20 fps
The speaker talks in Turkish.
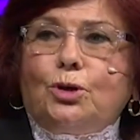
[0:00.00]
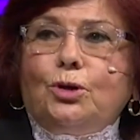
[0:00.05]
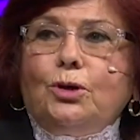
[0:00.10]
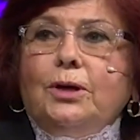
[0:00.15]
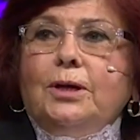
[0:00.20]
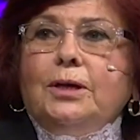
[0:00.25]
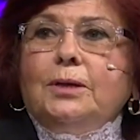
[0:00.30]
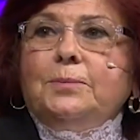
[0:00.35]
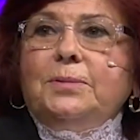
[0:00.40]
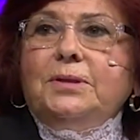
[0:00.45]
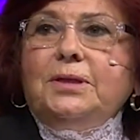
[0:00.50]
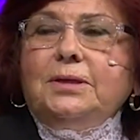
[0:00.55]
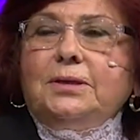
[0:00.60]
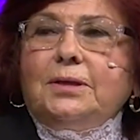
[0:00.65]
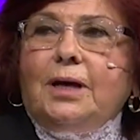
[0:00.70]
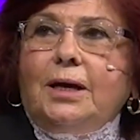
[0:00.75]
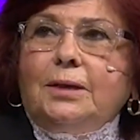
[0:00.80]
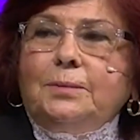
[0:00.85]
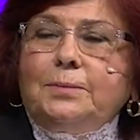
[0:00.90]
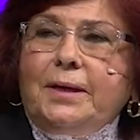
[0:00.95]
Bir de
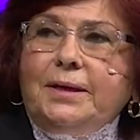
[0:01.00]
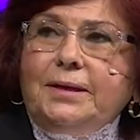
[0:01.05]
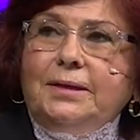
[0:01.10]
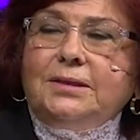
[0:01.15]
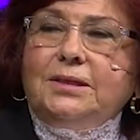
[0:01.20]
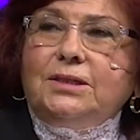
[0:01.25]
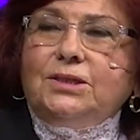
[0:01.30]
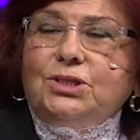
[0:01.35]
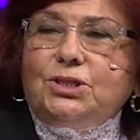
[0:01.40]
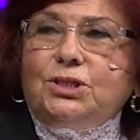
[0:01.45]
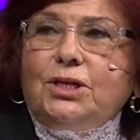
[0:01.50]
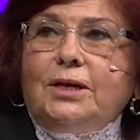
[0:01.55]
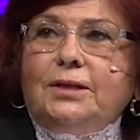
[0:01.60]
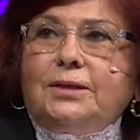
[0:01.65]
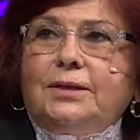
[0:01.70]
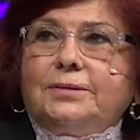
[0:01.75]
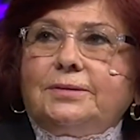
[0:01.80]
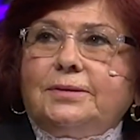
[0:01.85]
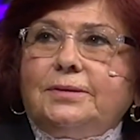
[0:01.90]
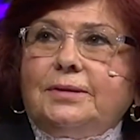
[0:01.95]
Almanya'da yaşayan
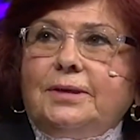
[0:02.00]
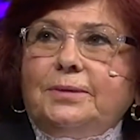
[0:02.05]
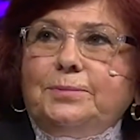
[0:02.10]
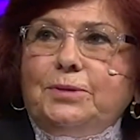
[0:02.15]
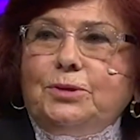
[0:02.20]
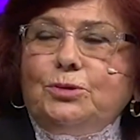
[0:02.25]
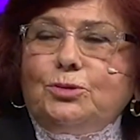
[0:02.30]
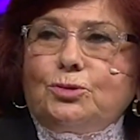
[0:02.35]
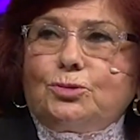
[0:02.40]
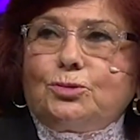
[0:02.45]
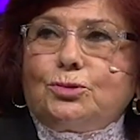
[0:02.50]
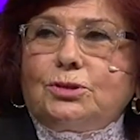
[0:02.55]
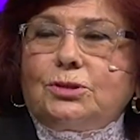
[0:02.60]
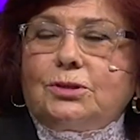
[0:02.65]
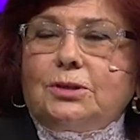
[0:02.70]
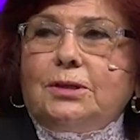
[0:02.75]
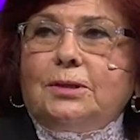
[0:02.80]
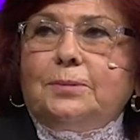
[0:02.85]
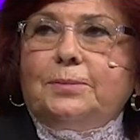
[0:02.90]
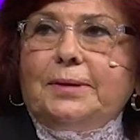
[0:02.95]
kadınla biliyorsunuz e,
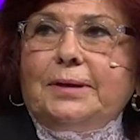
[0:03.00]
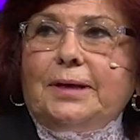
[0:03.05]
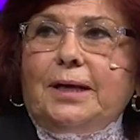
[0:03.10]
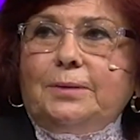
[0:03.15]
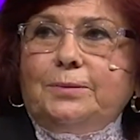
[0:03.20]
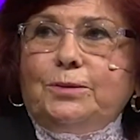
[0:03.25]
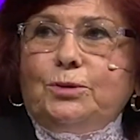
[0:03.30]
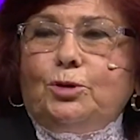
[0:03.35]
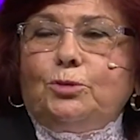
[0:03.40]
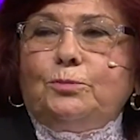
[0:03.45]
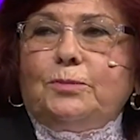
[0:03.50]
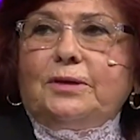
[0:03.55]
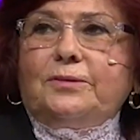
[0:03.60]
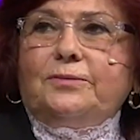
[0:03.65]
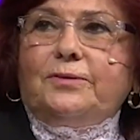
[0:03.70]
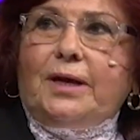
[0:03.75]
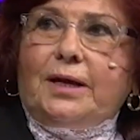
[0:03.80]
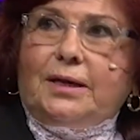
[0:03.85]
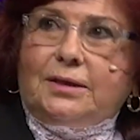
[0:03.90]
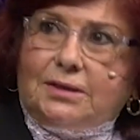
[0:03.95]
beraber olmak veya
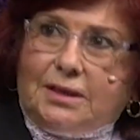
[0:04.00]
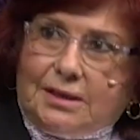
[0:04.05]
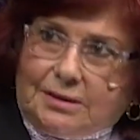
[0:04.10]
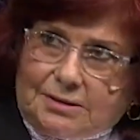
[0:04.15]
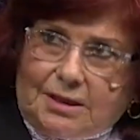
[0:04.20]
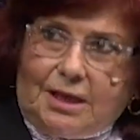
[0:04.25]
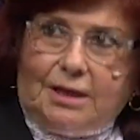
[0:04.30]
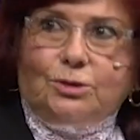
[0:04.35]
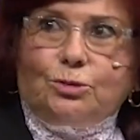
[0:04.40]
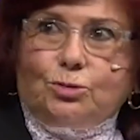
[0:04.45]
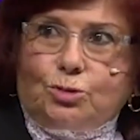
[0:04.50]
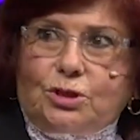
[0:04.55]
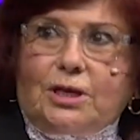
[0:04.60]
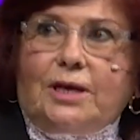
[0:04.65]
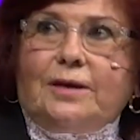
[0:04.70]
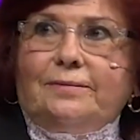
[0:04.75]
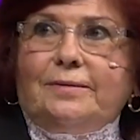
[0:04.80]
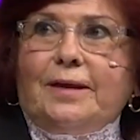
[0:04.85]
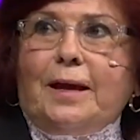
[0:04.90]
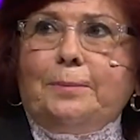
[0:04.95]
e, daha doğrusu
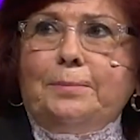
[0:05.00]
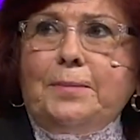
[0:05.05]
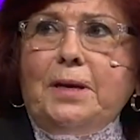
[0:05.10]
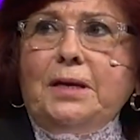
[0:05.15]
evlenmek